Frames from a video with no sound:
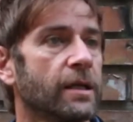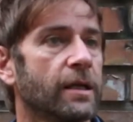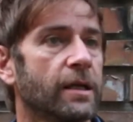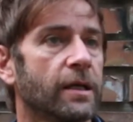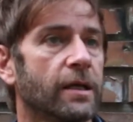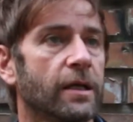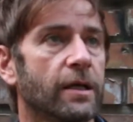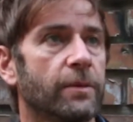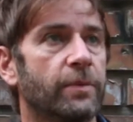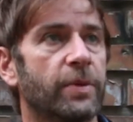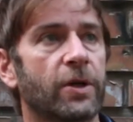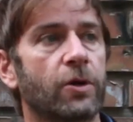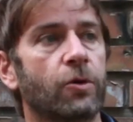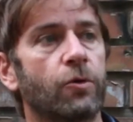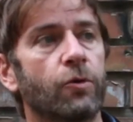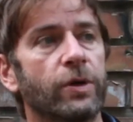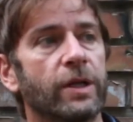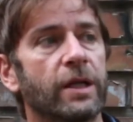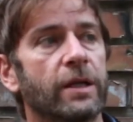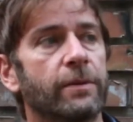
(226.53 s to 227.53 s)
eh, per
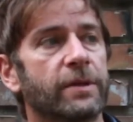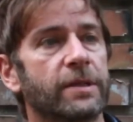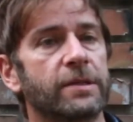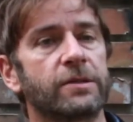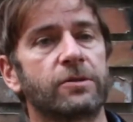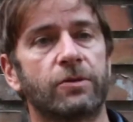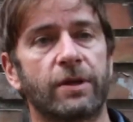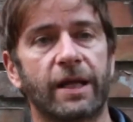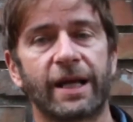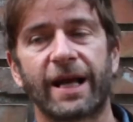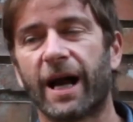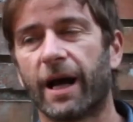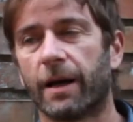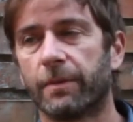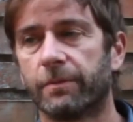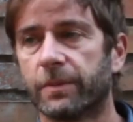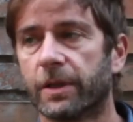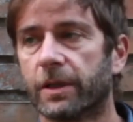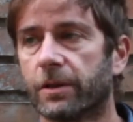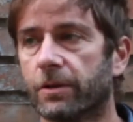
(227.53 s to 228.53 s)
cui le persone
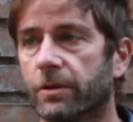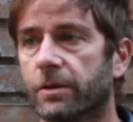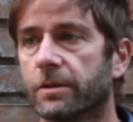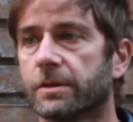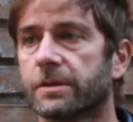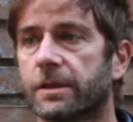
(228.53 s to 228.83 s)
cambiano.